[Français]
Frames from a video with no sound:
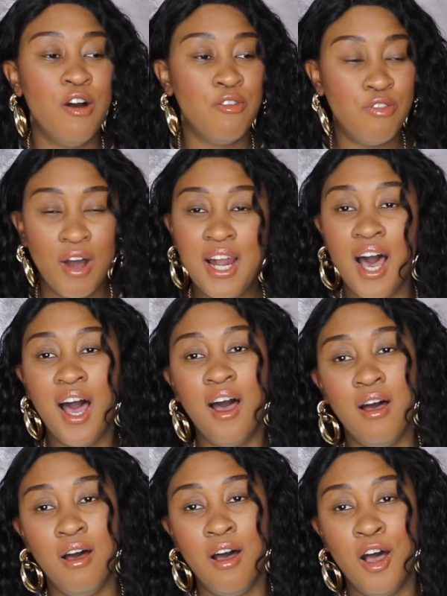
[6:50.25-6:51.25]

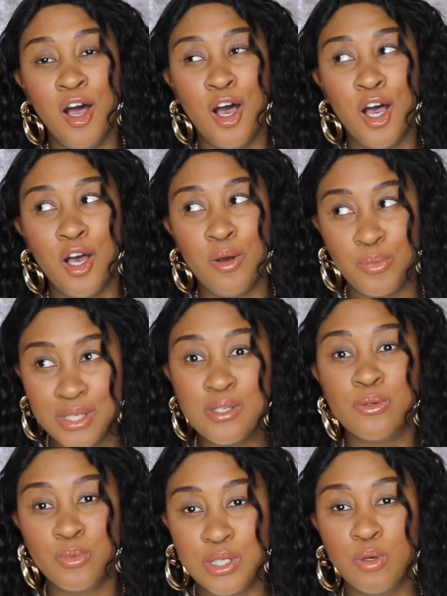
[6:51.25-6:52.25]
Voilà, euh,
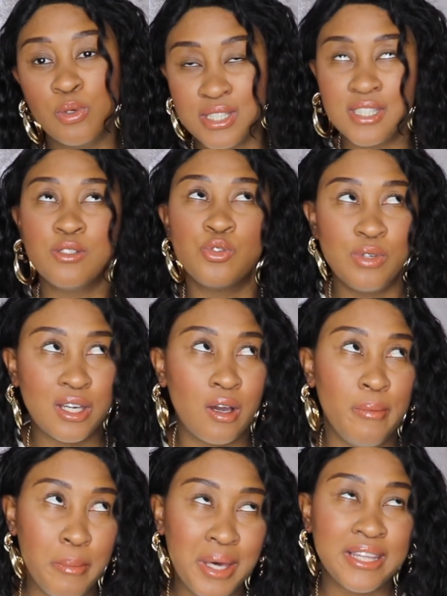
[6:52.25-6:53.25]
oui, oui aussi, je vais
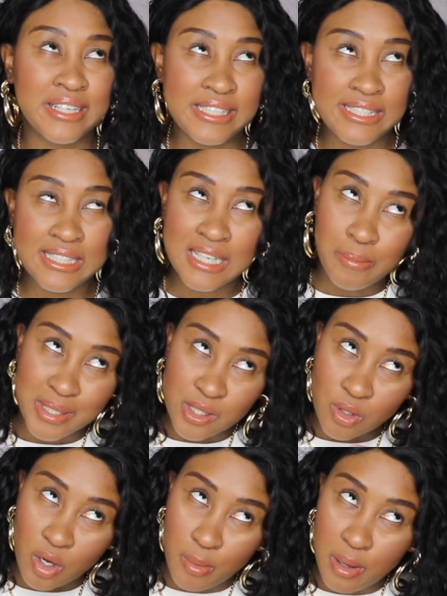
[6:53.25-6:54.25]
quand même adresser ça parce
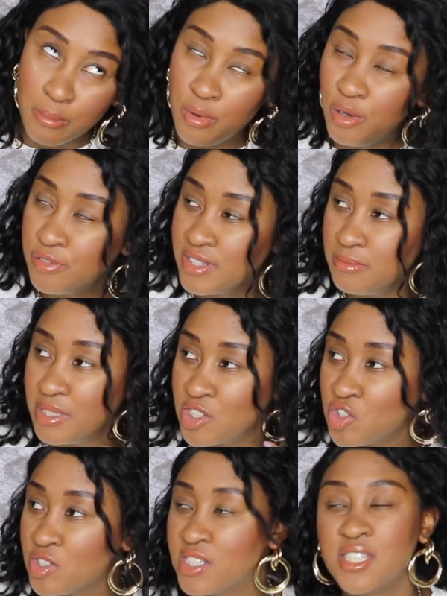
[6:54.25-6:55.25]
que quand même, meuf, t'es bien
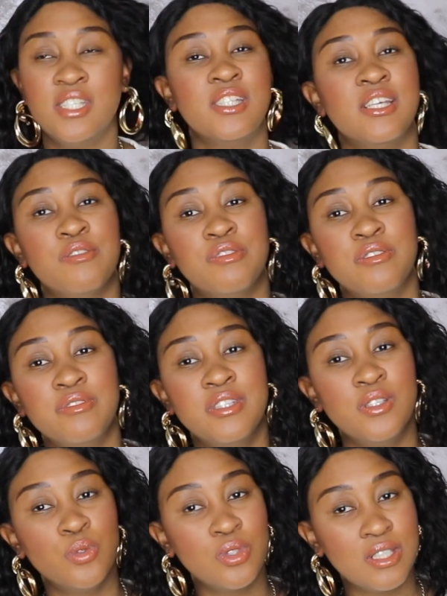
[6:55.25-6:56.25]
gentille, t'as fait une
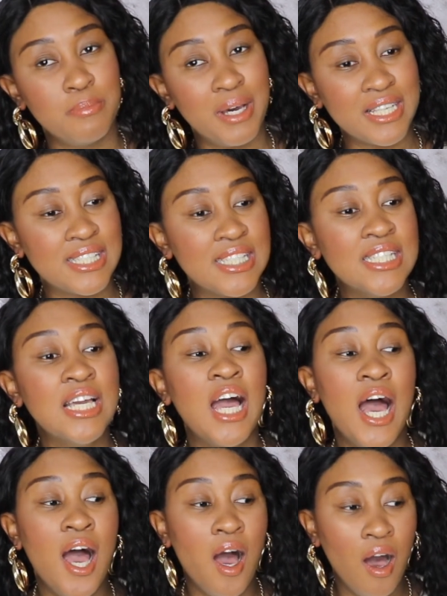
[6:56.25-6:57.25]
vidéo, t'es partie.
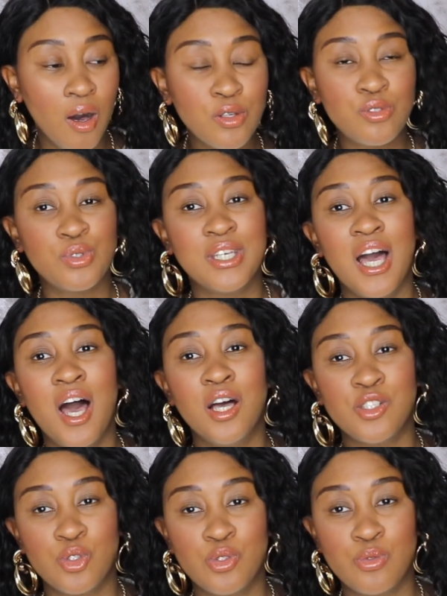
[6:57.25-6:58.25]
En tout cas,
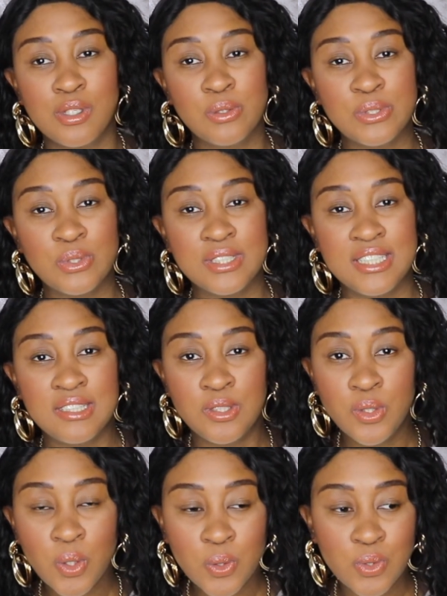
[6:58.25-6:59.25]
je suis contente d'être
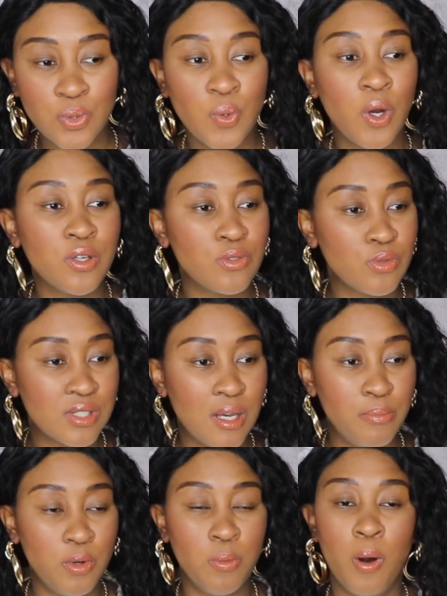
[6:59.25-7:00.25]
de retour, tout
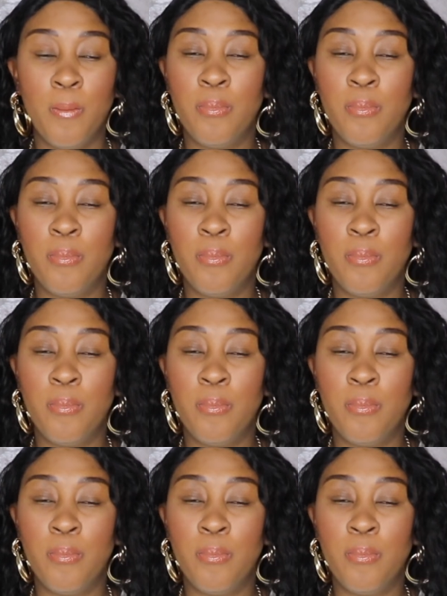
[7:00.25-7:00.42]
simplement.